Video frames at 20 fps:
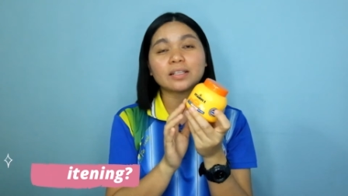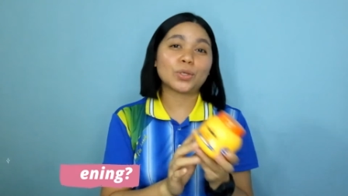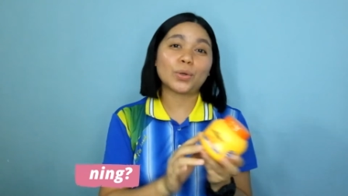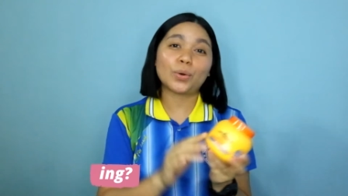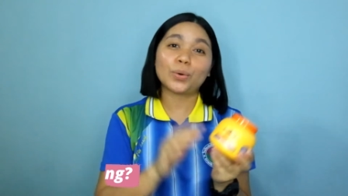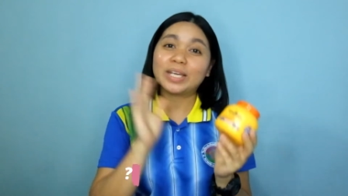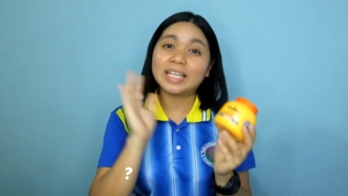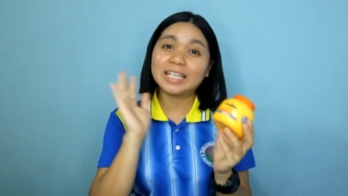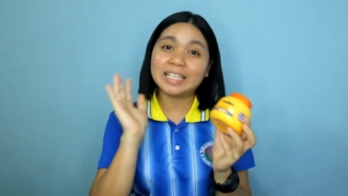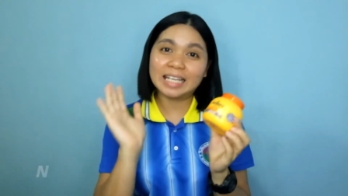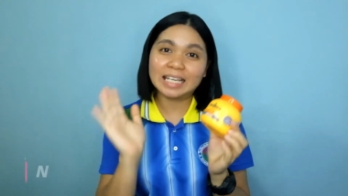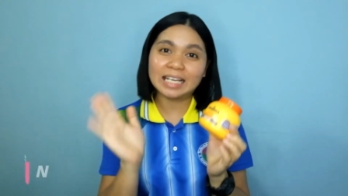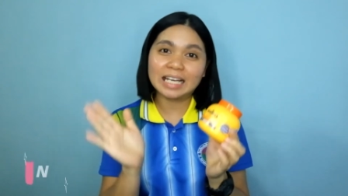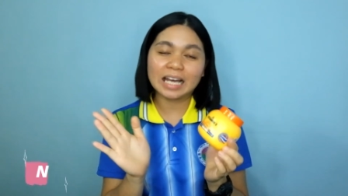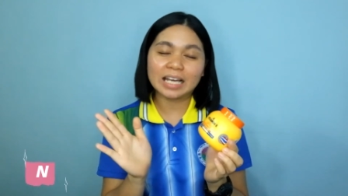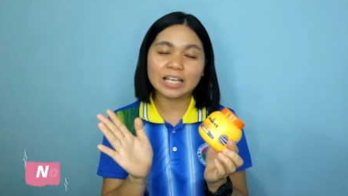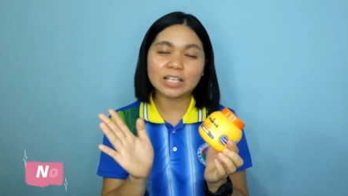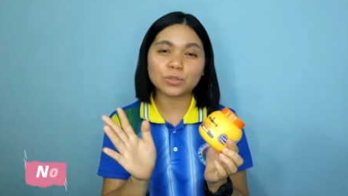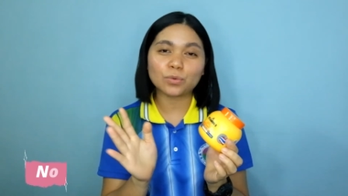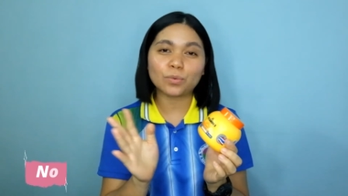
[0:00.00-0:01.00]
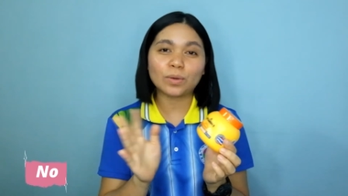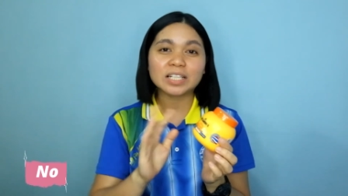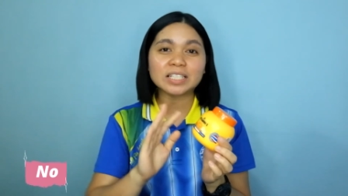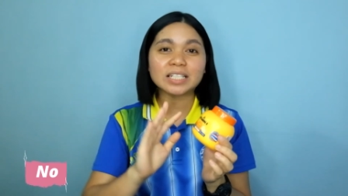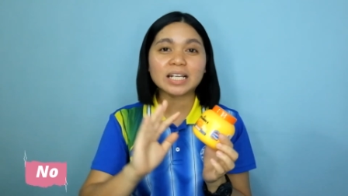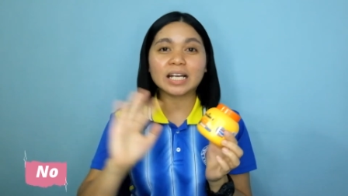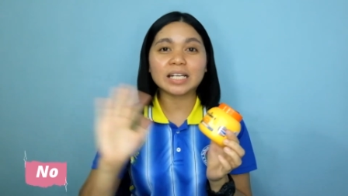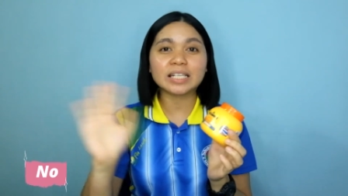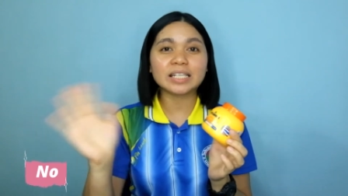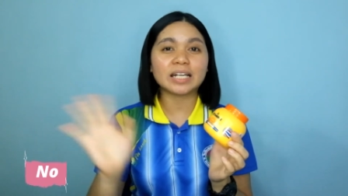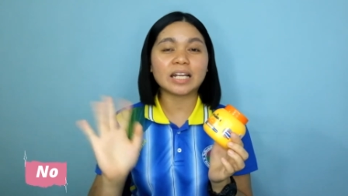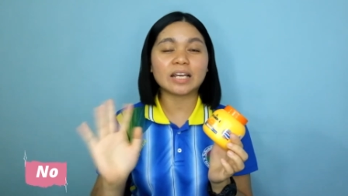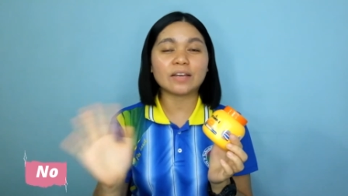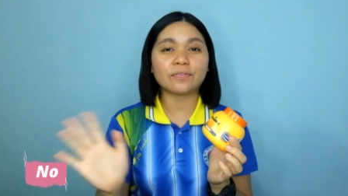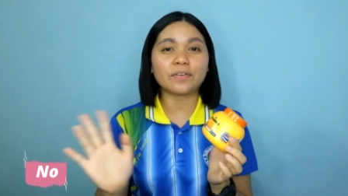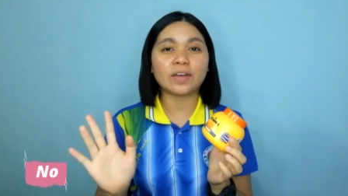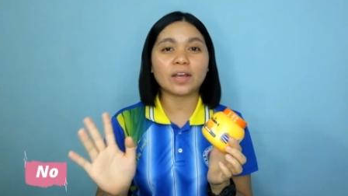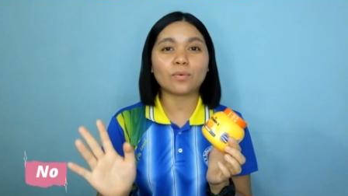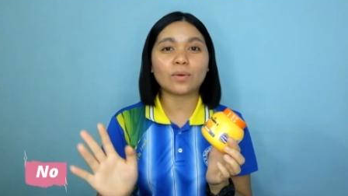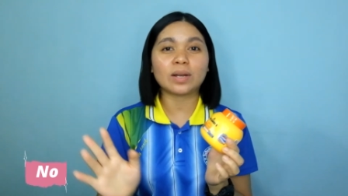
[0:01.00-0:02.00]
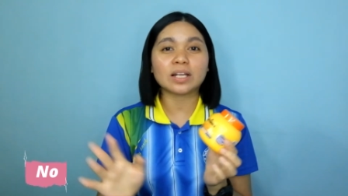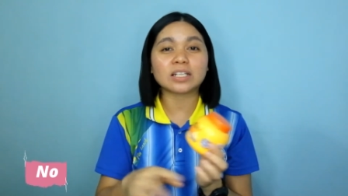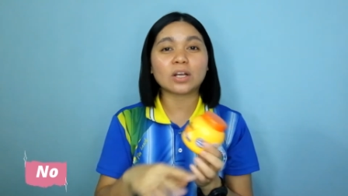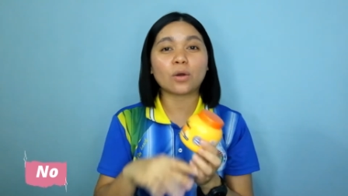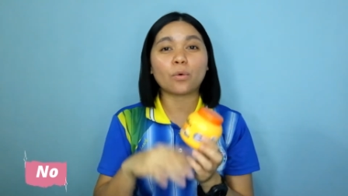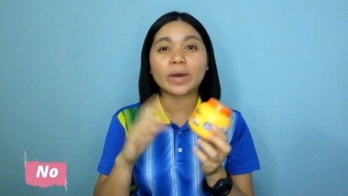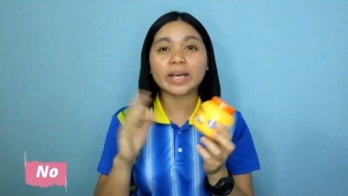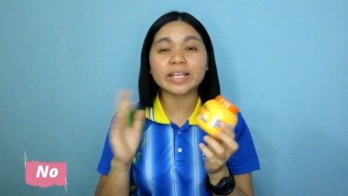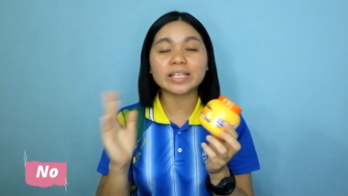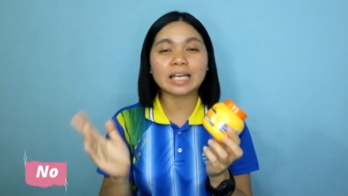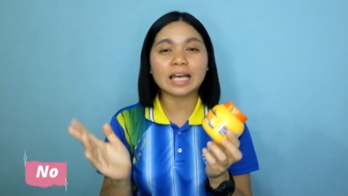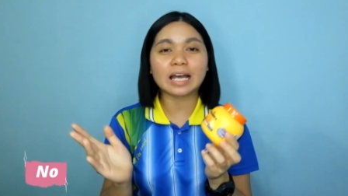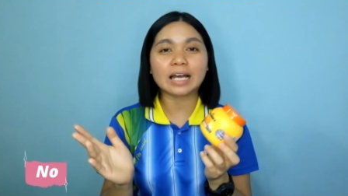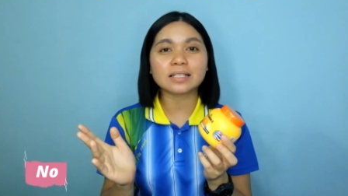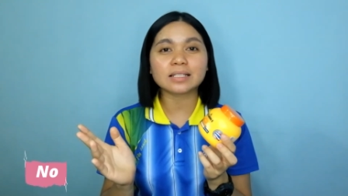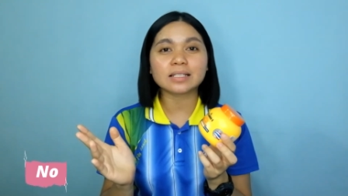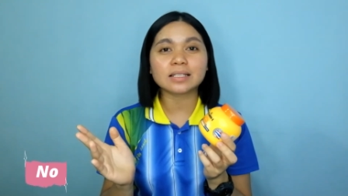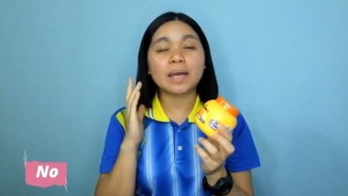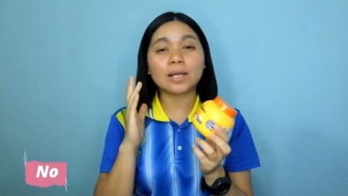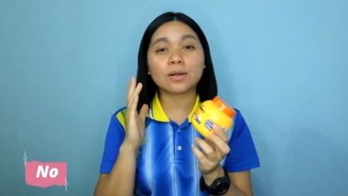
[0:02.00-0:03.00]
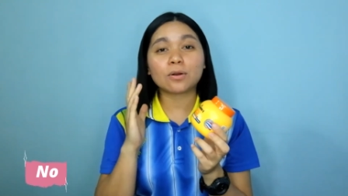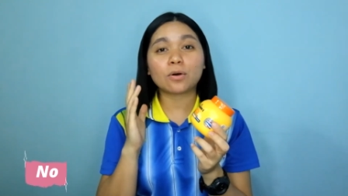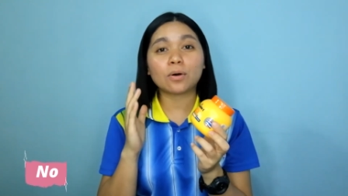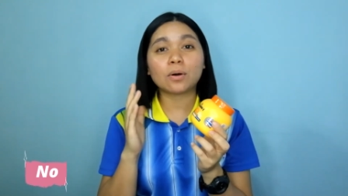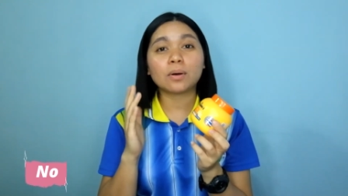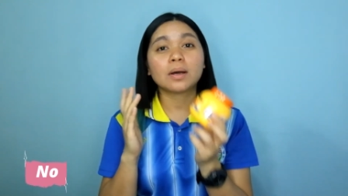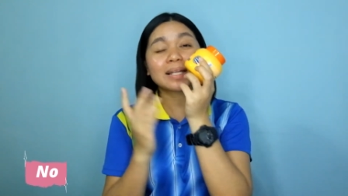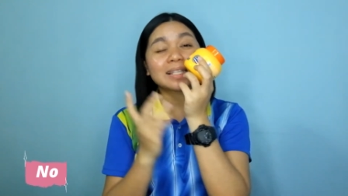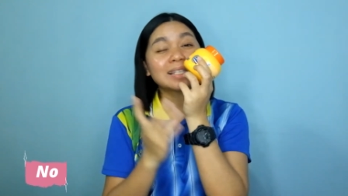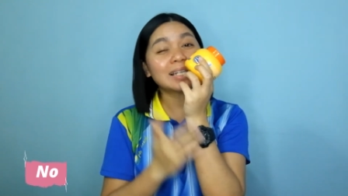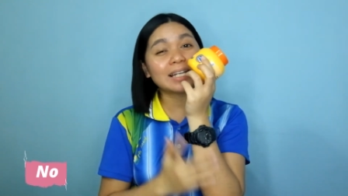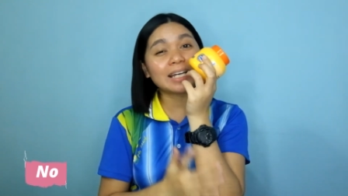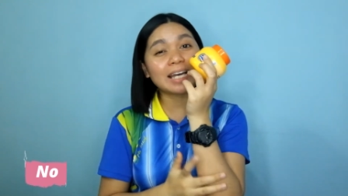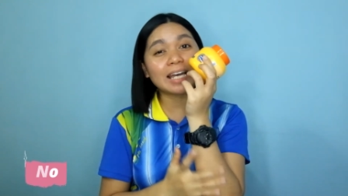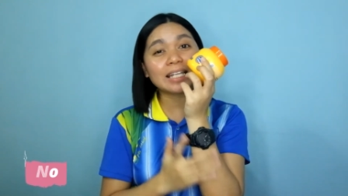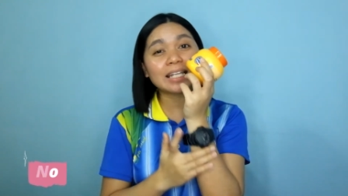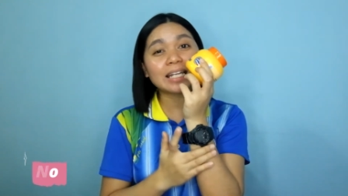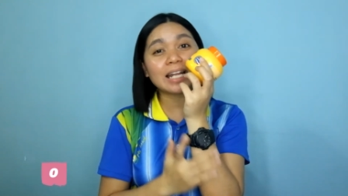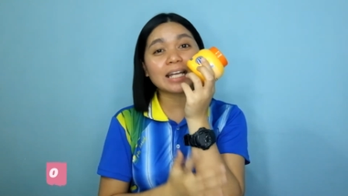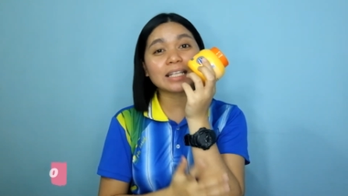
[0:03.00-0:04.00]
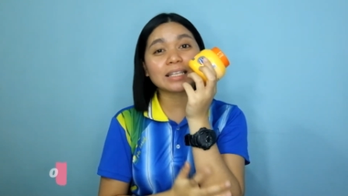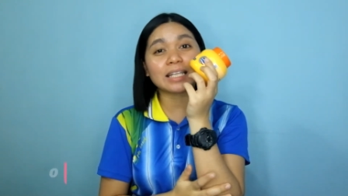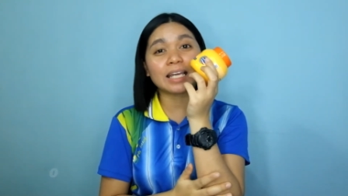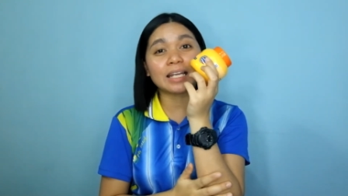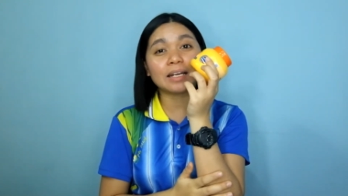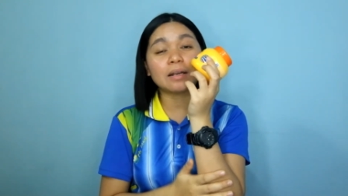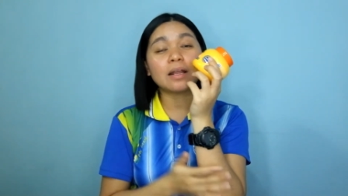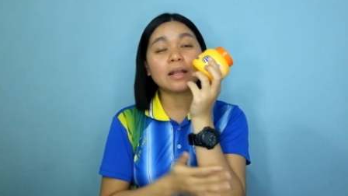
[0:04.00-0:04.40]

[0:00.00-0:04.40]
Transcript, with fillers: So hindi guys, wala siyang ganyan na effect, wala siyang white cast, pero pag nilagay na natin,